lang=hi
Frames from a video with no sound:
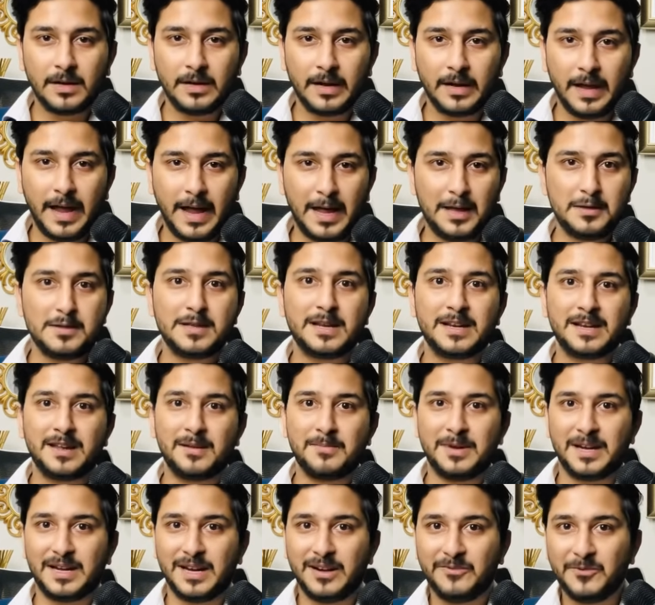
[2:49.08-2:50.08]
अहद करके
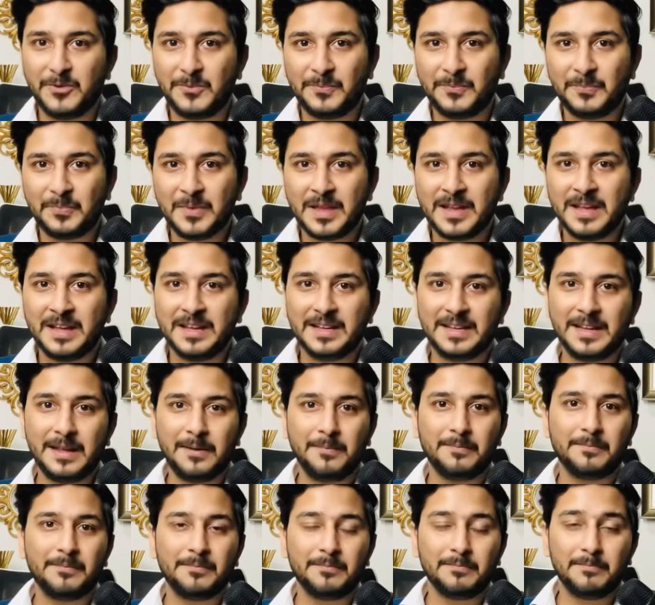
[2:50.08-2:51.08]
बैठा हूँ कि
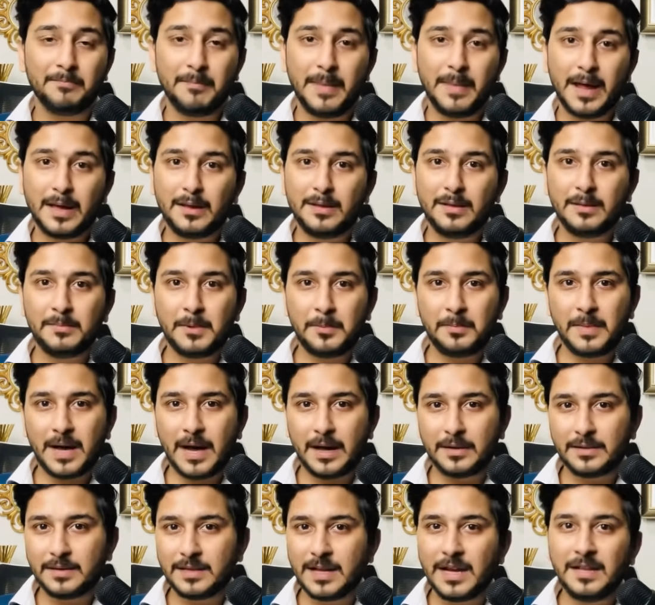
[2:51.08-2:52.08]
मैक्सिमम
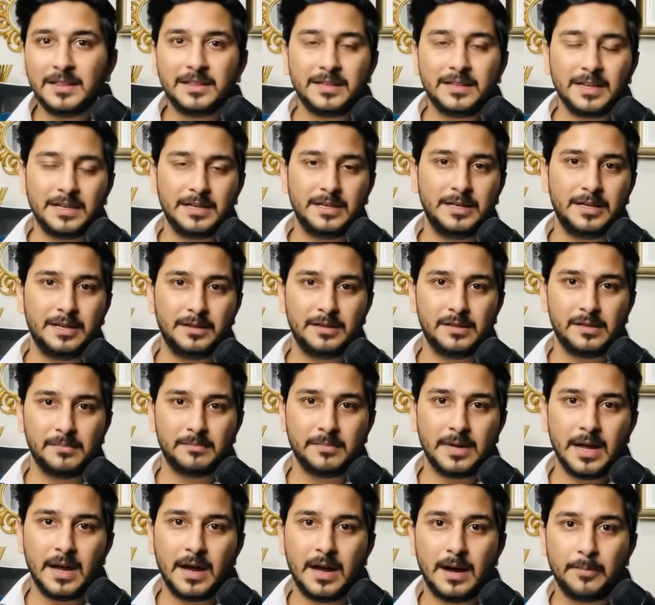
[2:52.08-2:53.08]
आसान तरीके से
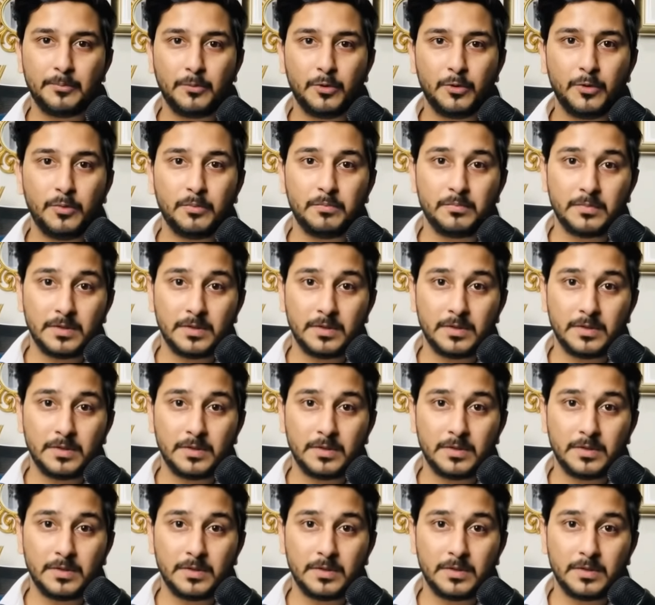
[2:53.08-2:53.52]
मैं आपको